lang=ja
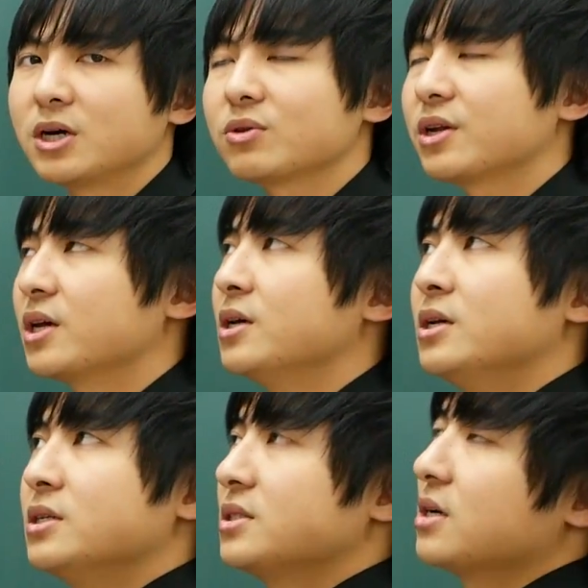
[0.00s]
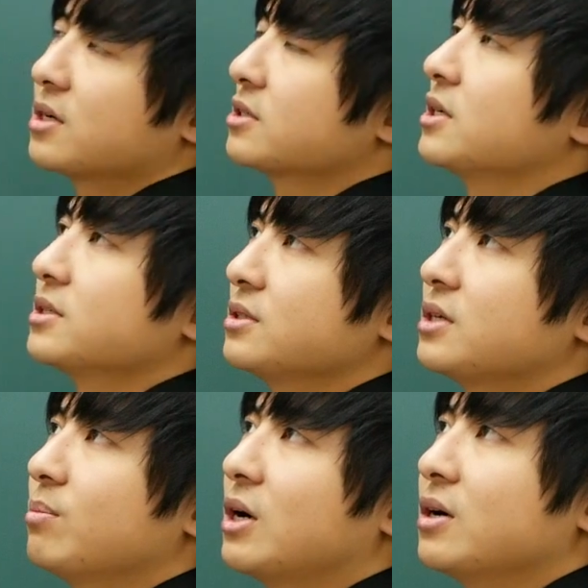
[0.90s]
あとはね三角関
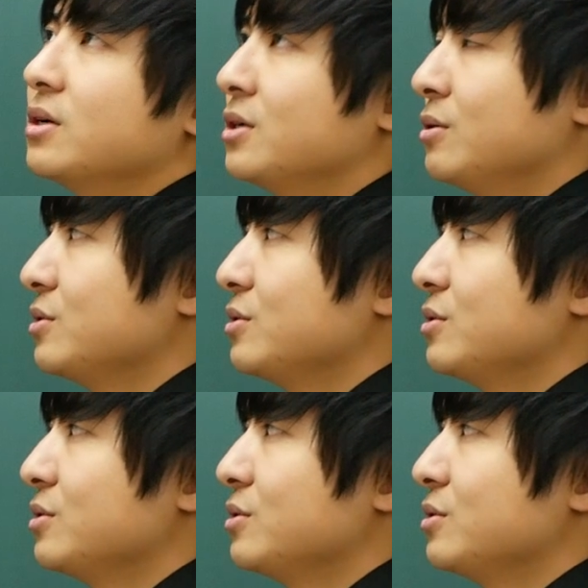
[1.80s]
数がまあ